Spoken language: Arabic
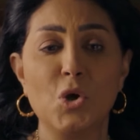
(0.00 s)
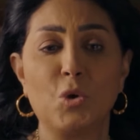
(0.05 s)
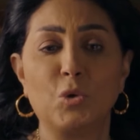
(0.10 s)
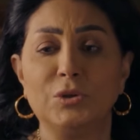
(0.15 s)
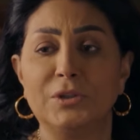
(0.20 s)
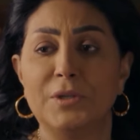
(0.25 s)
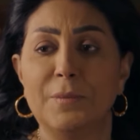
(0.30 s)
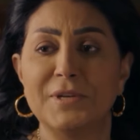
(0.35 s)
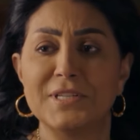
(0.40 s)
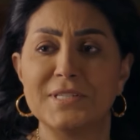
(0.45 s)

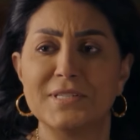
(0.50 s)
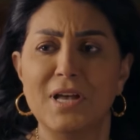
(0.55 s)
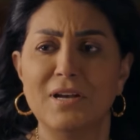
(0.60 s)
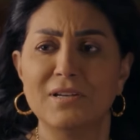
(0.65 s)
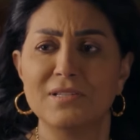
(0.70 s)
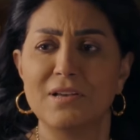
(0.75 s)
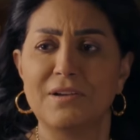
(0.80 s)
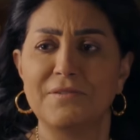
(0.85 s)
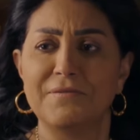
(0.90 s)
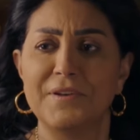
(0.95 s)
كنت
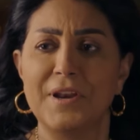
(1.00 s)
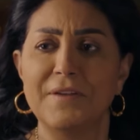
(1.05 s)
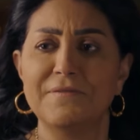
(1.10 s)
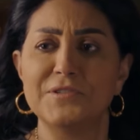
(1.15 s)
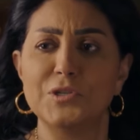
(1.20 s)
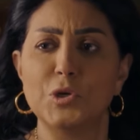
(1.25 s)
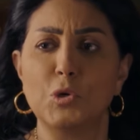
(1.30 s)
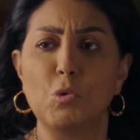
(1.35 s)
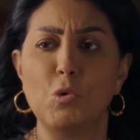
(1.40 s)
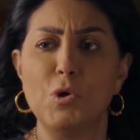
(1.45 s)
بستخسر في
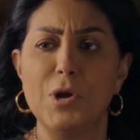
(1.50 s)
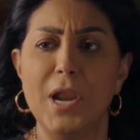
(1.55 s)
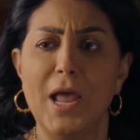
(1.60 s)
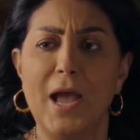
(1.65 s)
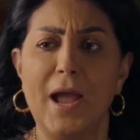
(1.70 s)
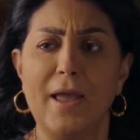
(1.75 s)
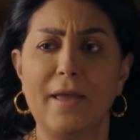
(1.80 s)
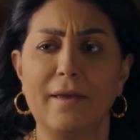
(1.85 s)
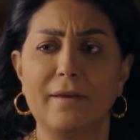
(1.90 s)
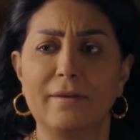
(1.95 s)
نفسي كل
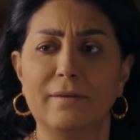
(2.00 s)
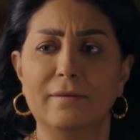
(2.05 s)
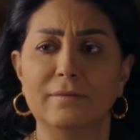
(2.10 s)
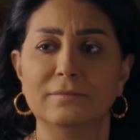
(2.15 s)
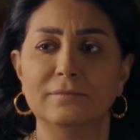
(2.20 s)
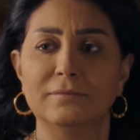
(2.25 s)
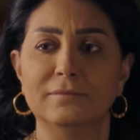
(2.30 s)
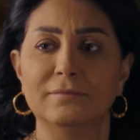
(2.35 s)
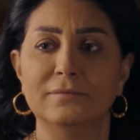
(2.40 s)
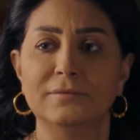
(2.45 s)
حاجة
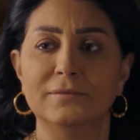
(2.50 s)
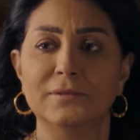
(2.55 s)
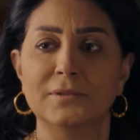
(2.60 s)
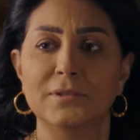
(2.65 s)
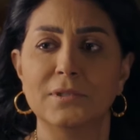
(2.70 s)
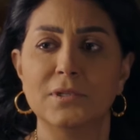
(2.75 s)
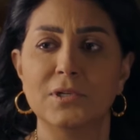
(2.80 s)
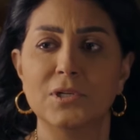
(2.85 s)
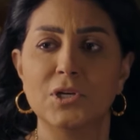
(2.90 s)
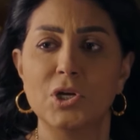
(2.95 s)

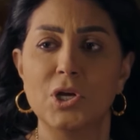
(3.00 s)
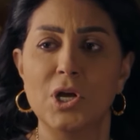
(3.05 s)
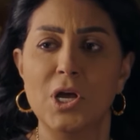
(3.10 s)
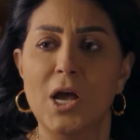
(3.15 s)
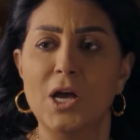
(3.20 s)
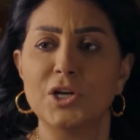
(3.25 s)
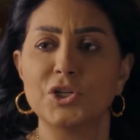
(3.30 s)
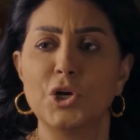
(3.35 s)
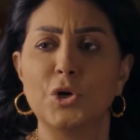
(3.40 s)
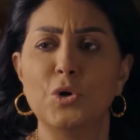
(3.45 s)

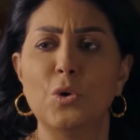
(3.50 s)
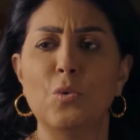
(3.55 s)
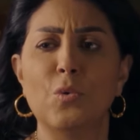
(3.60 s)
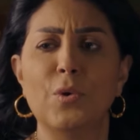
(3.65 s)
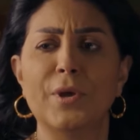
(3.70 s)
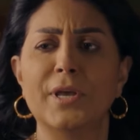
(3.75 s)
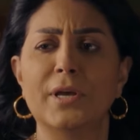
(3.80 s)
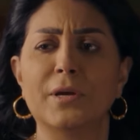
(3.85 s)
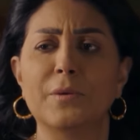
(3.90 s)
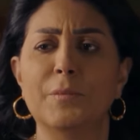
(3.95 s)
عشان
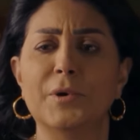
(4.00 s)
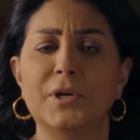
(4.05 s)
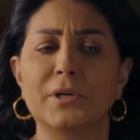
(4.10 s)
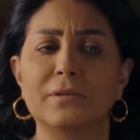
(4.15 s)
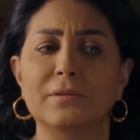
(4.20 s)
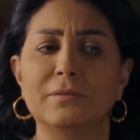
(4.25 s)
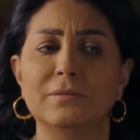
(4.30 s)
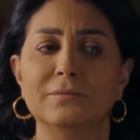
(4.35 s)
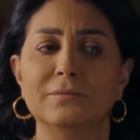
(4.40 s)
هو يكبر